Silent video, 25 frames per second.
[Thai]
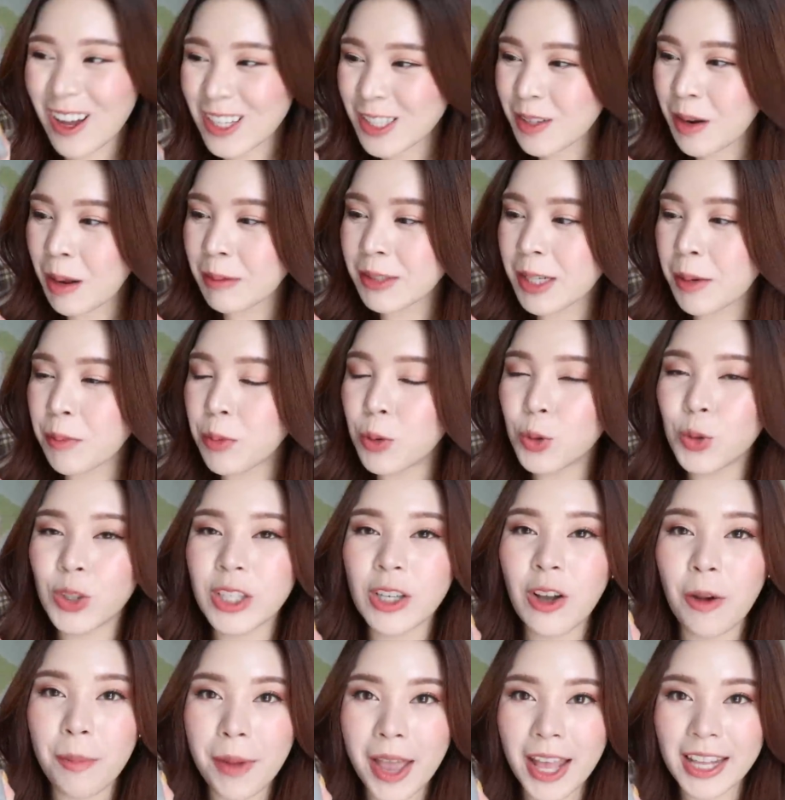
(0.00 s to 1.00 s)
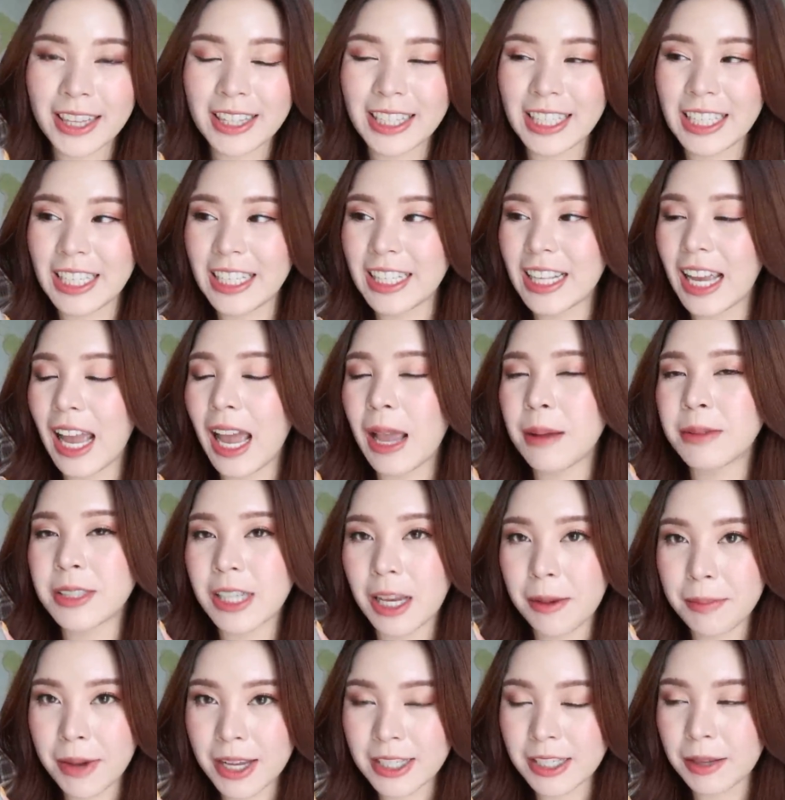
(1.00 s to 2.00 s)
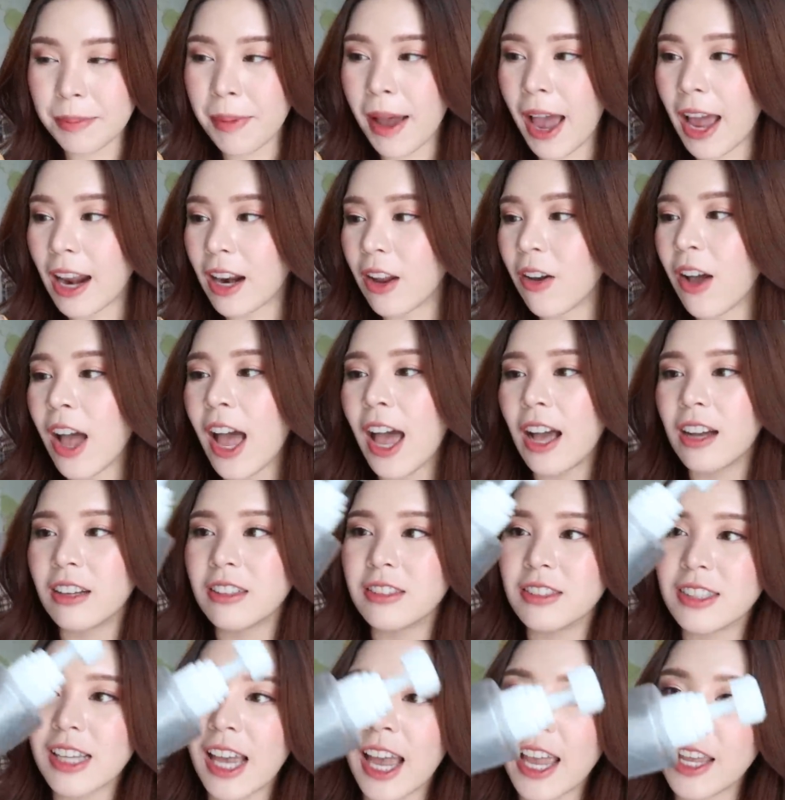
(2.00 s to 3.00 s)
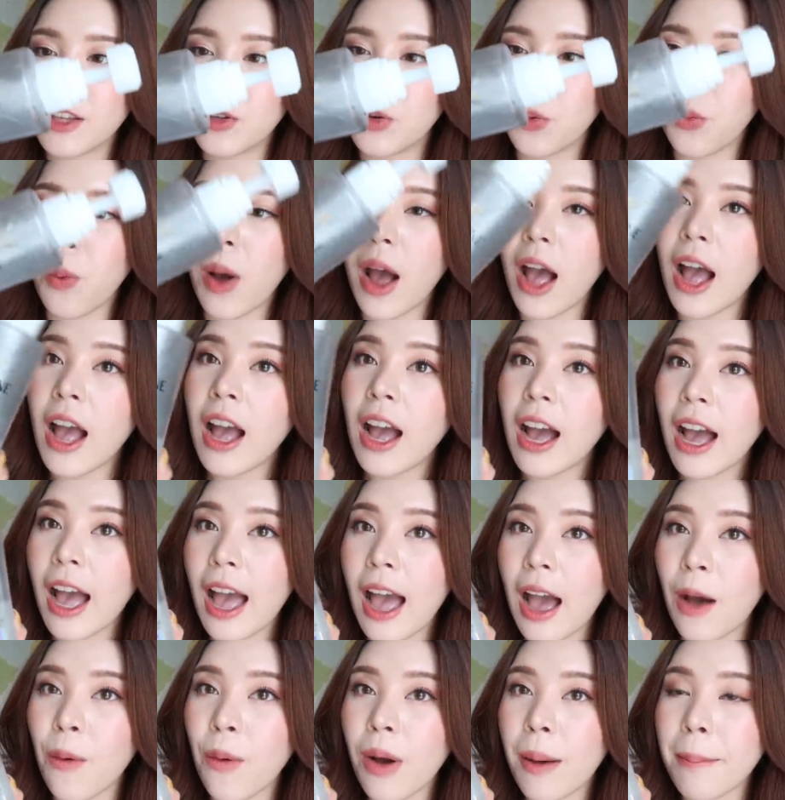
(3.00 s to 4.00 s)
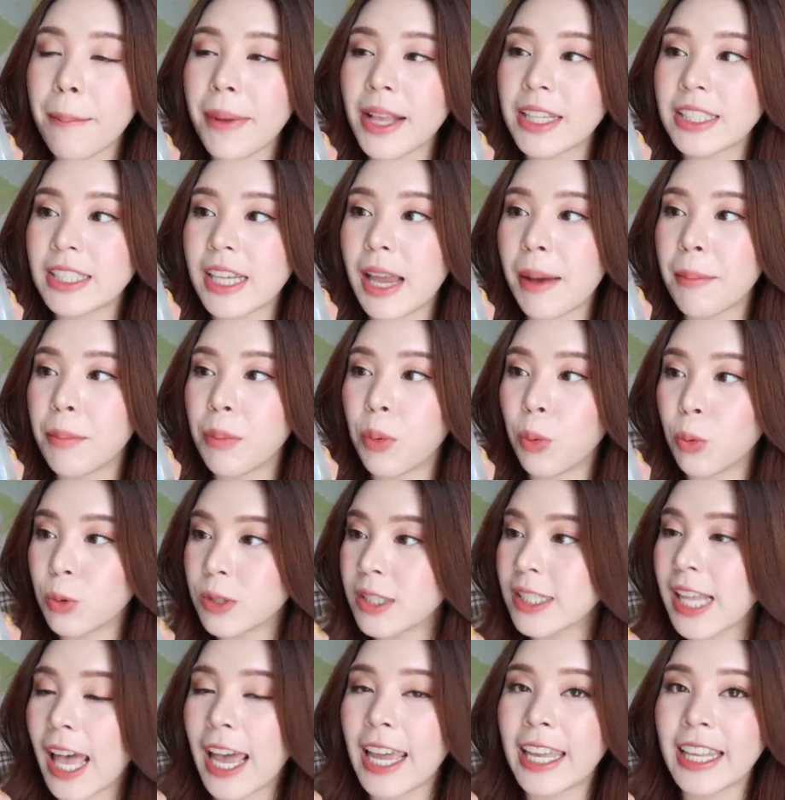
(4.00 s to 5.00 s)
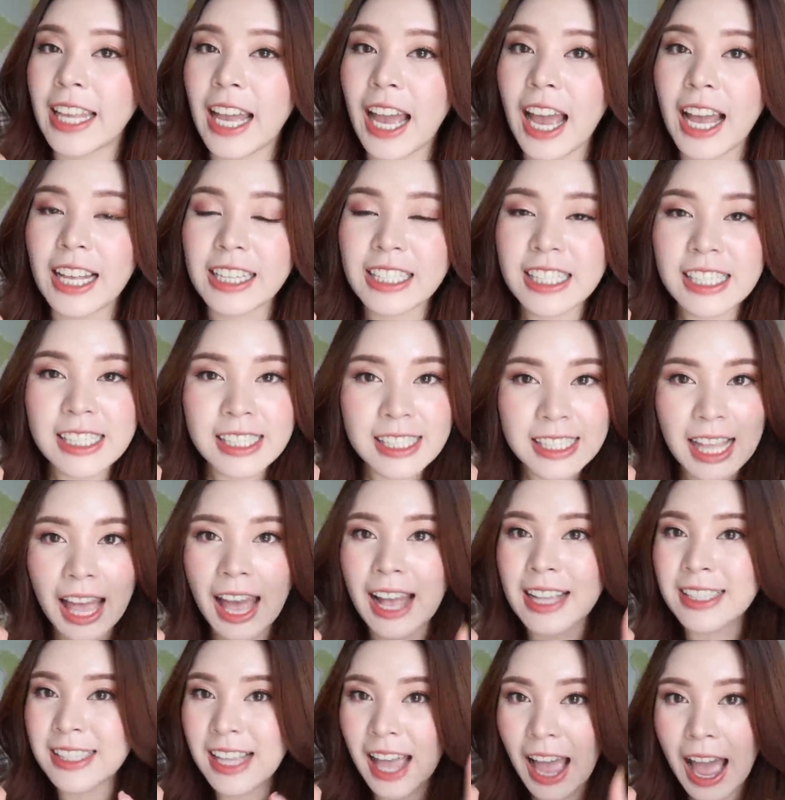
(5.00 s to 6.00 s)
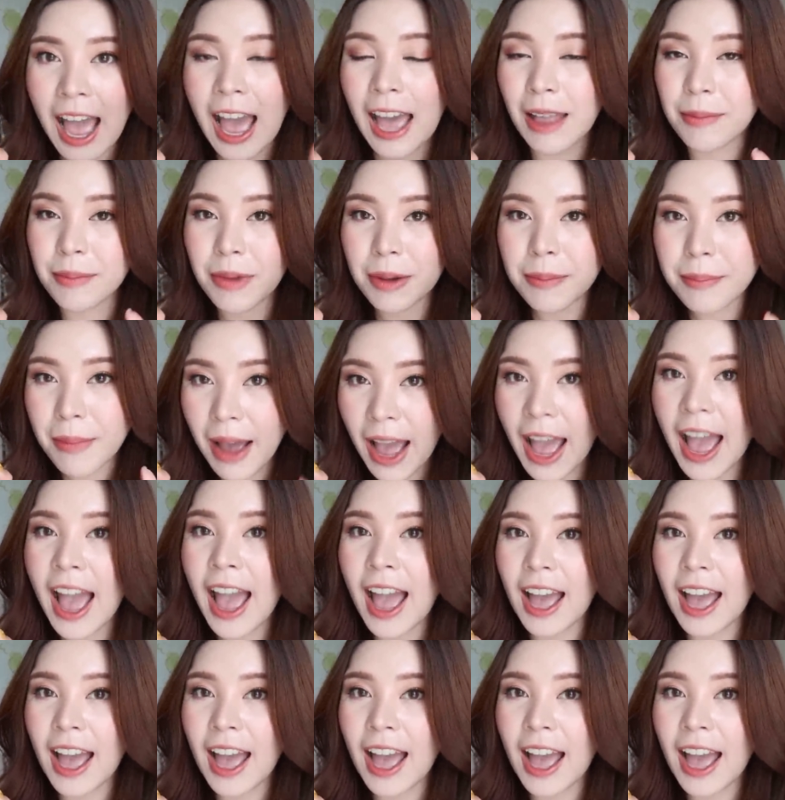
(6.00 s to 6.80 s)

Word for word: ก็สำหรับแชมพูตัวนี้ของแพนทีนะคะใช้มาสักพักแล้วค่ะคือจะให้ดูว่าเขาว่าเป็นแชมพูใสนะคะที่สระสะอาดมา